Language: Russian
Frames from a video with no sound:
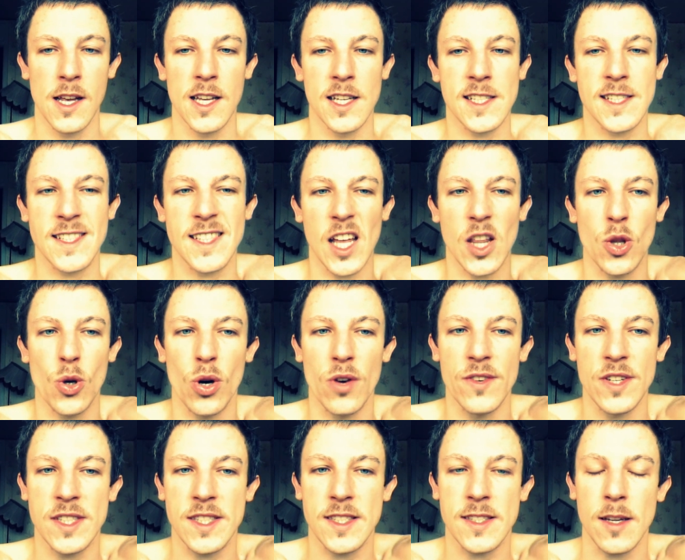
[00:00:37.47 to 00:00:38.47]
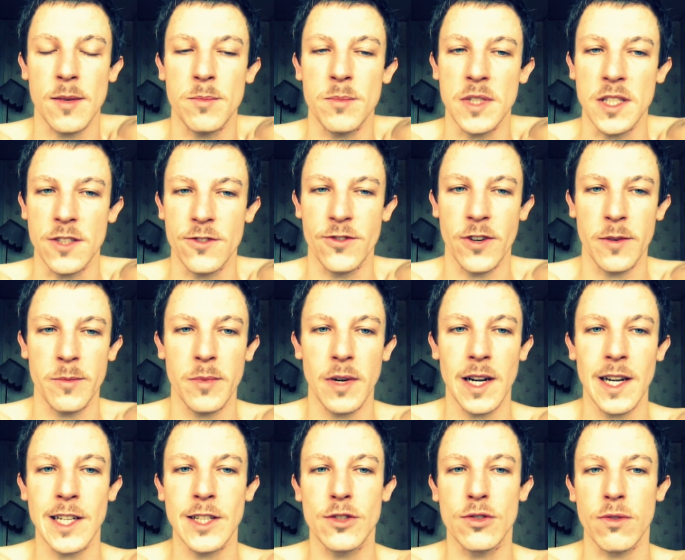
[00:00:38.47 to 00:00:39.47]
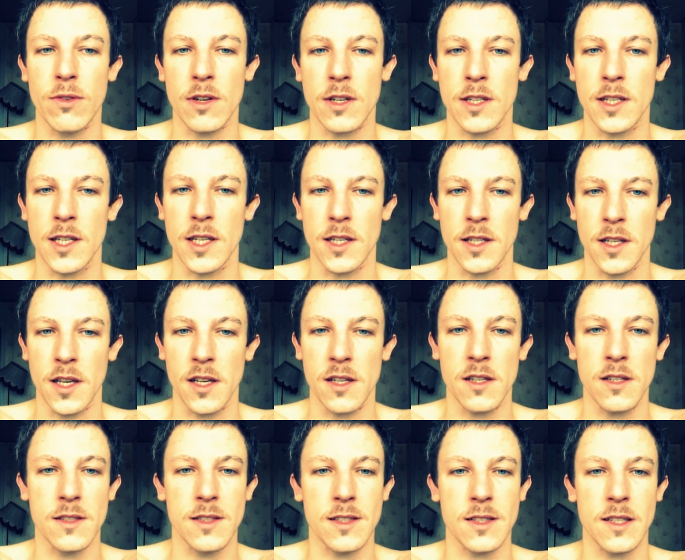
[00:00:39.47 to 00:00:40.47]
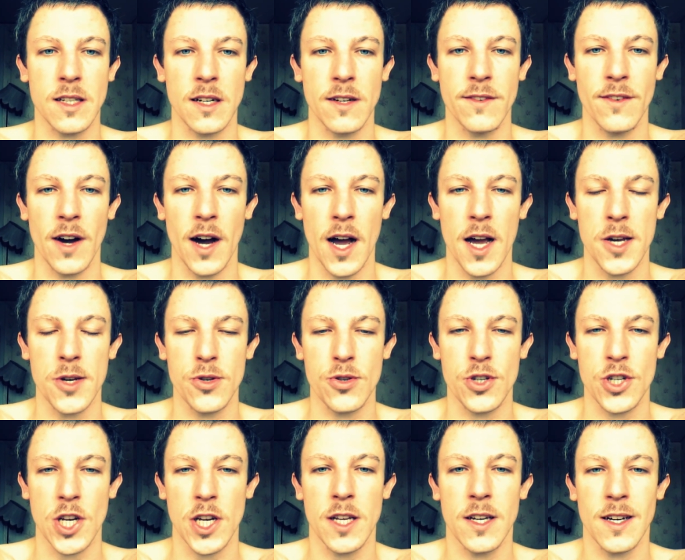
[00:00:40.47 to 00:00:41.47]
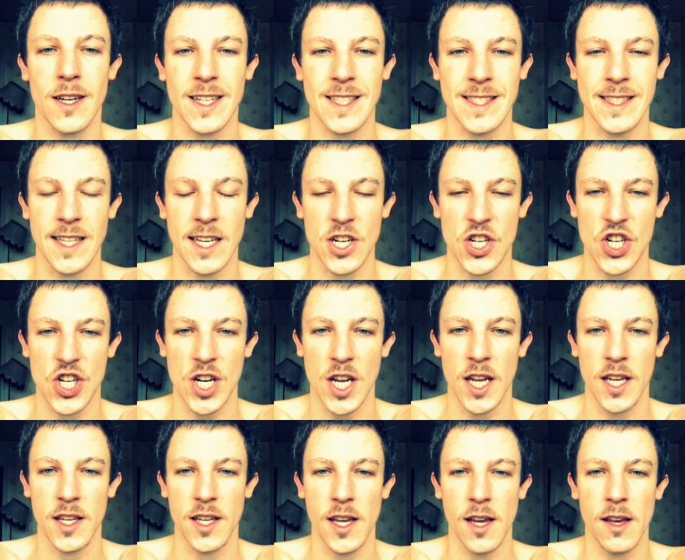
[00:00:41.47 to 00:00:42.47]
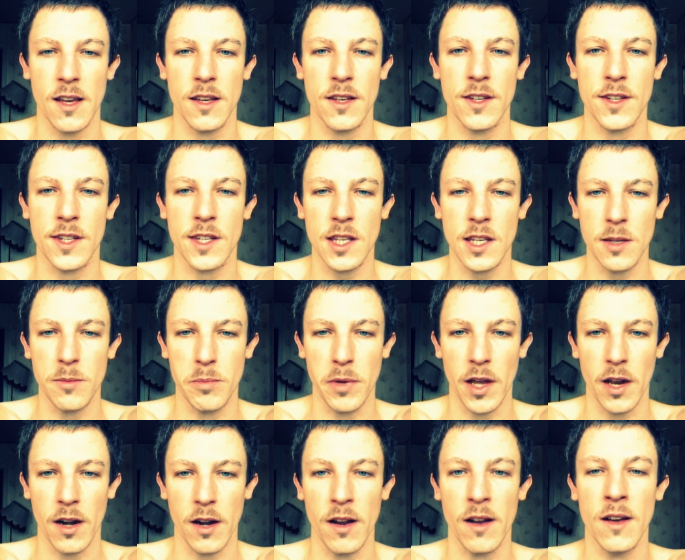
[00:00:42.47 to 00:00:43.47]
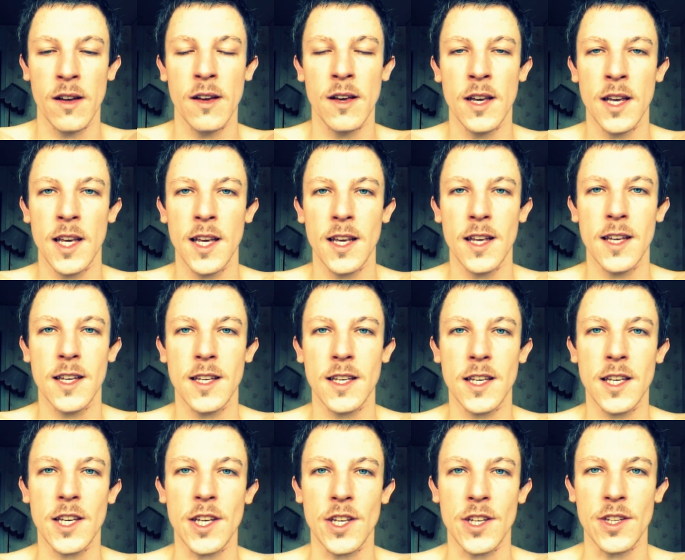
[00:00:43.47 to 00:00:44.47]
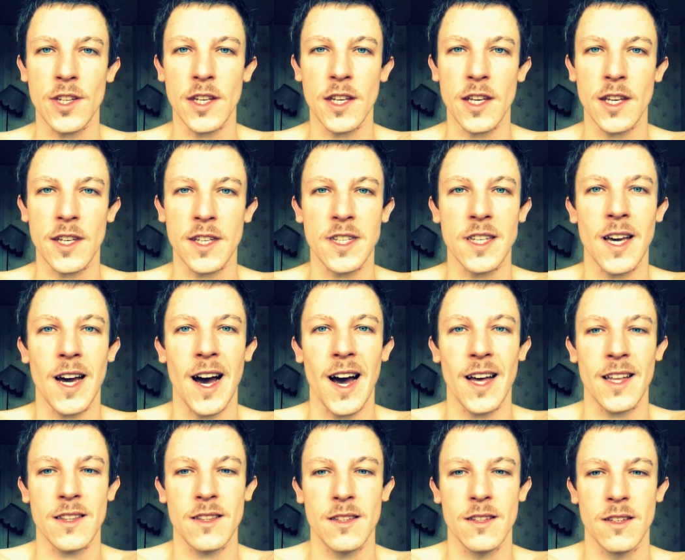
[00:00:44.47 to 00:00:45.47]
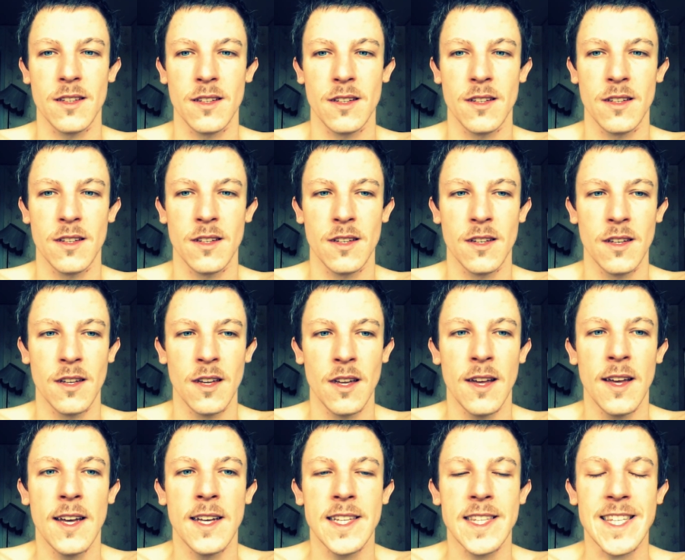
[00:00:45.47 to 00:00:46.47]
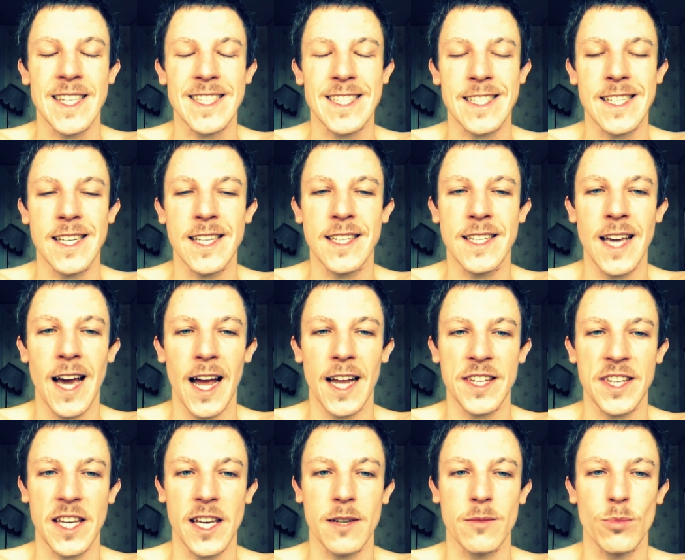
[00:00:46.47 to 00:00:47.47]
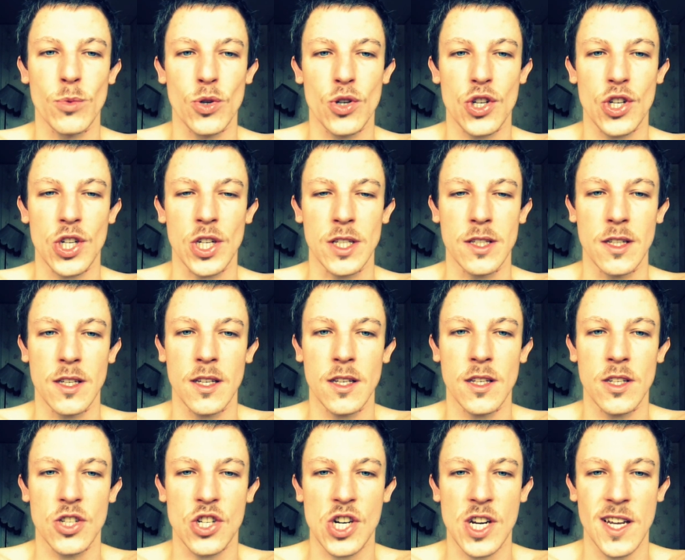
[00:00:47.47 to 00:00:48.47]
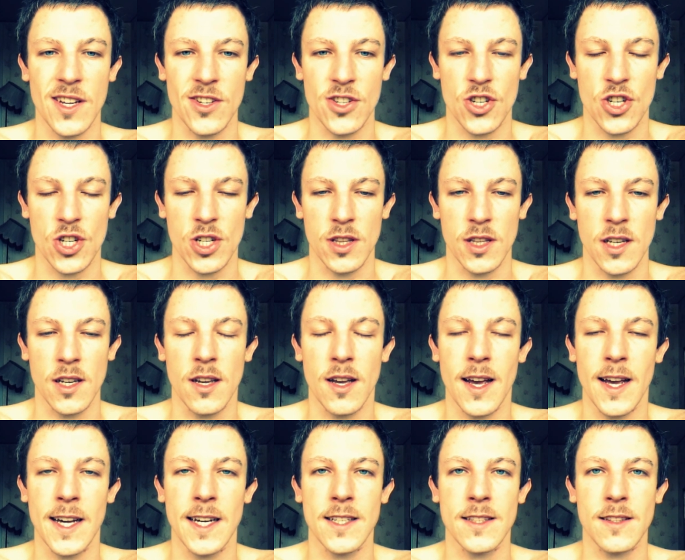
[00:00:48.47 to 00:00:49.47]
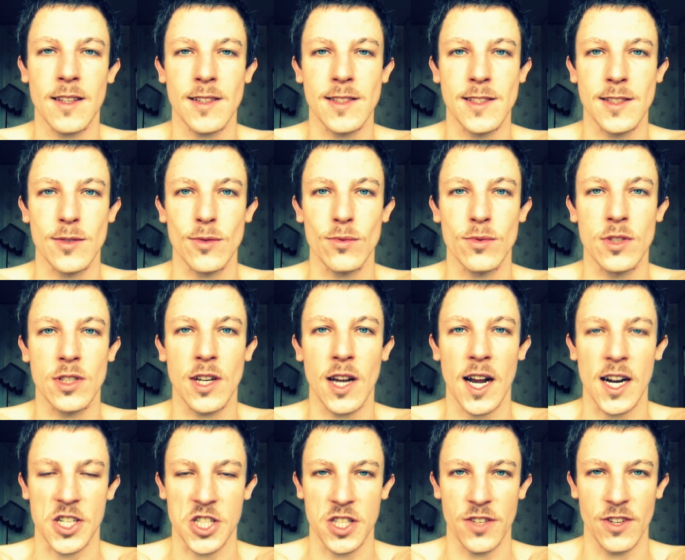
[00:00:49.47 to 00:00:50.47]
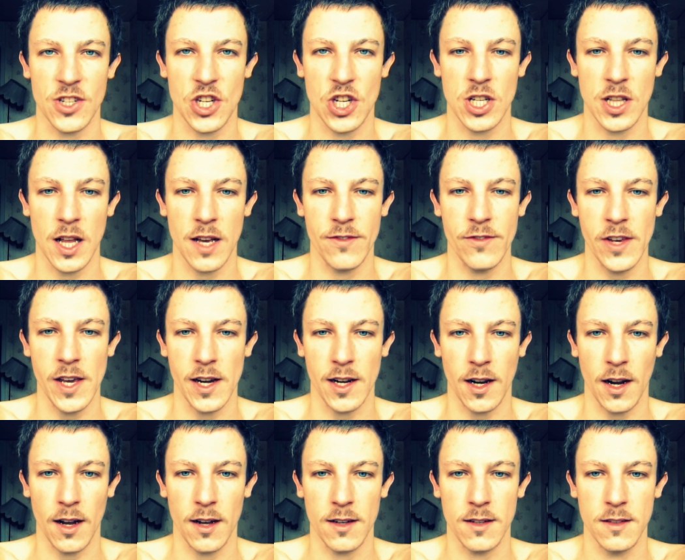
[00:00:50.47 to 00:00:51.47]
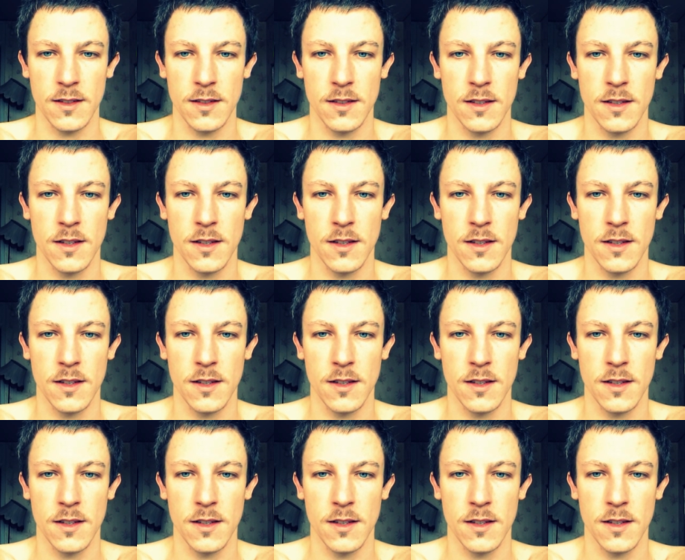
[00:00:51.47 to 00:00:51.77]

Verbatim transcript: становится мифом, литургией, скрывающей разложение и гибель. Инь и Ян, неслияние мужчины и женщины – это суть каждого человека –